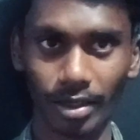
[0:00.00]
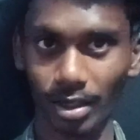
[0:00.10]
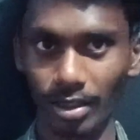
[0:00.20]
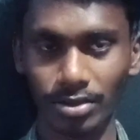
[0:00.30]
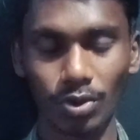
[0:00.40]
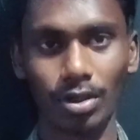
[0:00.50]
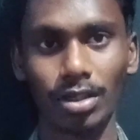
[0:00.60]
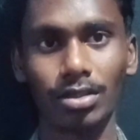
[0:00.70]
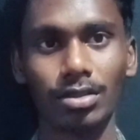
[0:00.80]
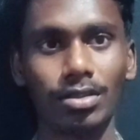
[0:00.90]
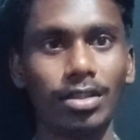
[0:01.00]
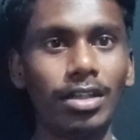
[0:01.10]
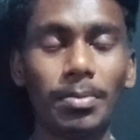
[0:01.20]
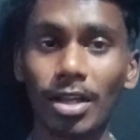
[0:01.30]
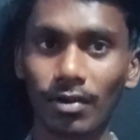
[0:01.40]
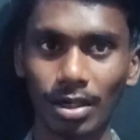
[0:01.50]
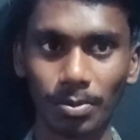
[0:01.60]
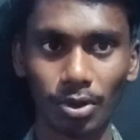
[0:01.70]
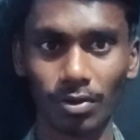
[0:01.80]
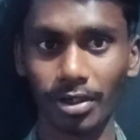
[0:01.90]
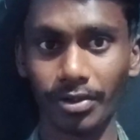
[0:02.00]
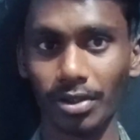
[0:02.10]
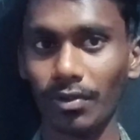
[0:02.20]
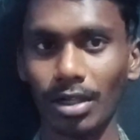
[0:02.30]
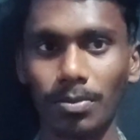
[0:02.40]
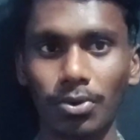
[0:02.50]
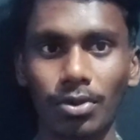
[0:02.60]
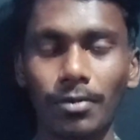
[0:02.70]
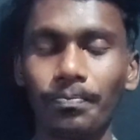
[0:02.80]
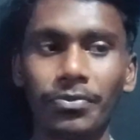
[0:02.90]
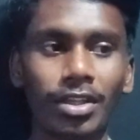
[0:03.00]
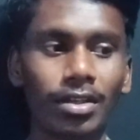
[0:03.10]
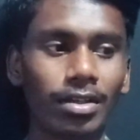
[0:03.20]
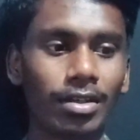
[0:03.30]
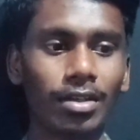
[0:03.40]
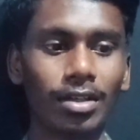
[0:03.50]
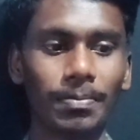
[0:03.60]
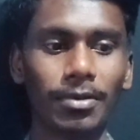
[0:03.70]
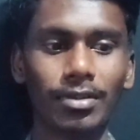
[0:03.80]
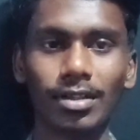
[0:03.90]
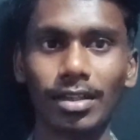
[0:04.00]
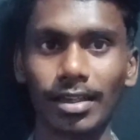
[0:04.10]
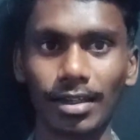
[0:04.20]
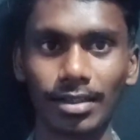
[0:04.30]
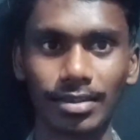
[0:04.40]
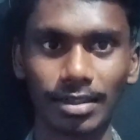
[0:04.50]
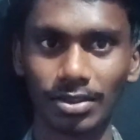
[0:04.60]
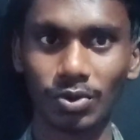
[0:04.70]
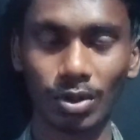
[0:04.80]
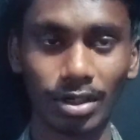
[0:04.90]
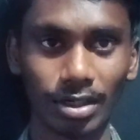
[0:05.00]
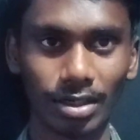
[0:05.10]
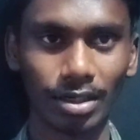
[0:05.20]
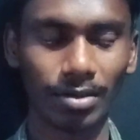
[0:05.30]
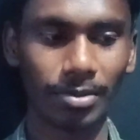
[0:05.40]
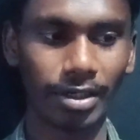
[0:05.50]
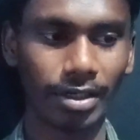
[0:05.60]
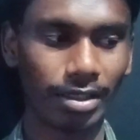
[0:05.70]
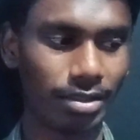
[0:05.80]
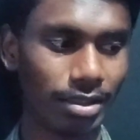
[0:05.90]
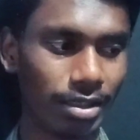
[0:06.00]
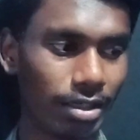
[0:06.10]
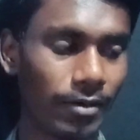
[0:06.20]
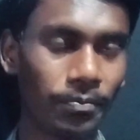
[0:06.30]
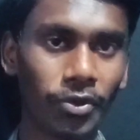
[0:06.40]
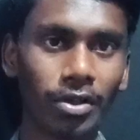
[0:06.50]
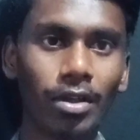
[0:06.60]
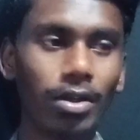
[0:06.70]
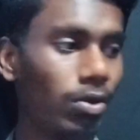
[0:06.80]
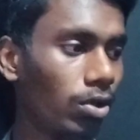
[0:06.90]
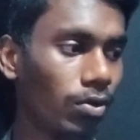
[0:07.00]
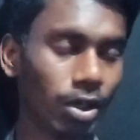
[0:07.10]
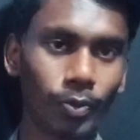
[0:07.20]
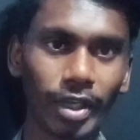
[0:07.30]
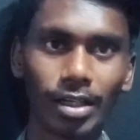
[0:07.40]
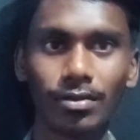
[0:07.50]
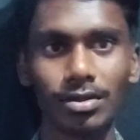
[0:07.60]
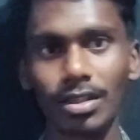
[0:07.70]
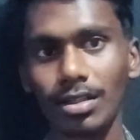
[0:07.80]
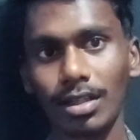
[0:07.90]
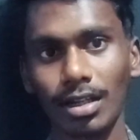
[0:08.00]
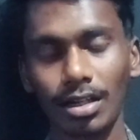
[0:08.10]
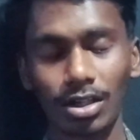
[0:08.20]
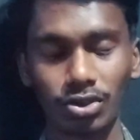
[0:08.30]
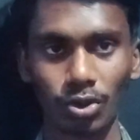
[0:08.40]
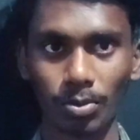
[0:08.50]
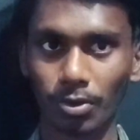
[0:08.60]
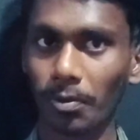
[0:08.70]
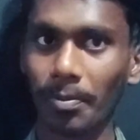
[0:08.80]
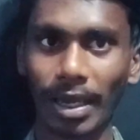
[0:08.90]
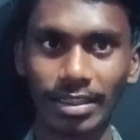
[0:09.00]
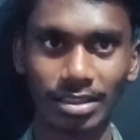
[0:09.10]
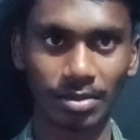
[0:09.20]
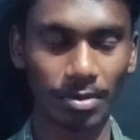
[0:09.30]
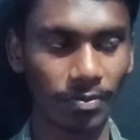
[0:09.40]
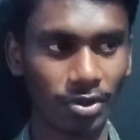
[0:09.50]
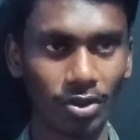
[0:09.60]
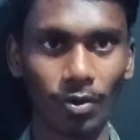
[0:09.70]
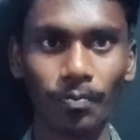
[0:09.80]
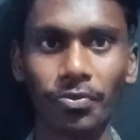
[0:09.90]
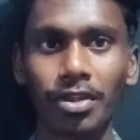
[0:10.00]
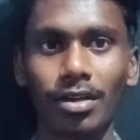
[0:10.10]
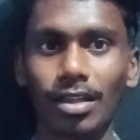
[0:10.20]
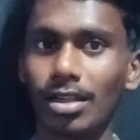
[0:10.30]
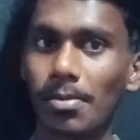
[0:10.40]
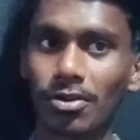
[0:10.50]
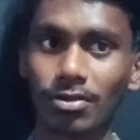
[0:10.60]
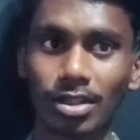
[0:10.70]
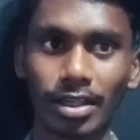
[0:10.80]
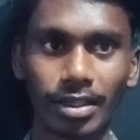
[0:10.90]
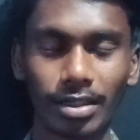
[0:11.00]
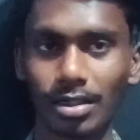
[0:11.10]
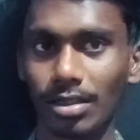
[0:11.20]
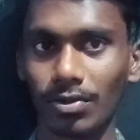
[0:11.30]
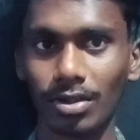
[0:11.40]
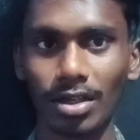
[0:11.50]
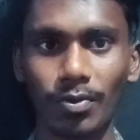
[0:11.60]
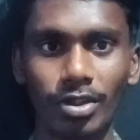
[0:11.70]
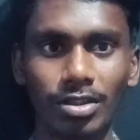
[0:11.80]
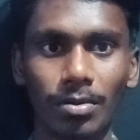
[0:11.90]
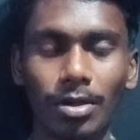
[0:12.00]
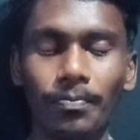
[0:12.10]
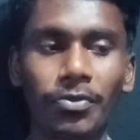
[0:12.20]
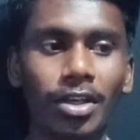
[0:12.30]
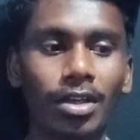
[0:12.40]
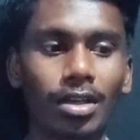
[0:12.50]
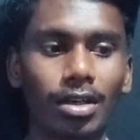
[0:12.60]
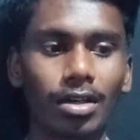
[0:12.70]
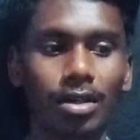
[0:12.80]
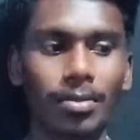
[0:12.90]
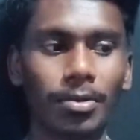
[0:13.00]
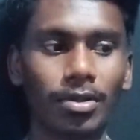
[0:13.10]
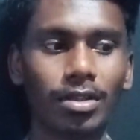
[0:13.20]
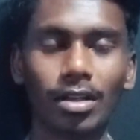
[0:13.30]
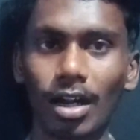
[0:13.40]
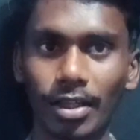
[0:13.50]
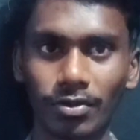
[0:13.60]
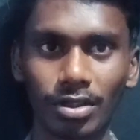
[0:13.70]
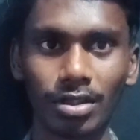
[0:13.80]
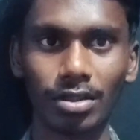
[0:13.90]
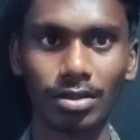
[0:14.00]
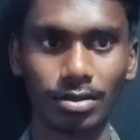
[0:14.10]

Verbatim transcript: கலர் அலாய்ஸோட இனிமேல் வரப்போகிற வண்டி வந்து வரப்போகுது இப்போ வந்து நீங்கள் யாராச்சும் என்எஸ் ஒன்று எடுக்கலாம் அப்படின்னு நினச்சிங்கன்னா இன்னொரு ஒன் வீக்கில் வந்து எல்லா ஷோரூமுக்குமே மேக்ஸிமம் வந்துடும் அதுக்கப்புறம் வந்து நீங்கள் எடுக்கிறது வந்து அட்வைசபிள் இப்போ வந்து நானே வந்து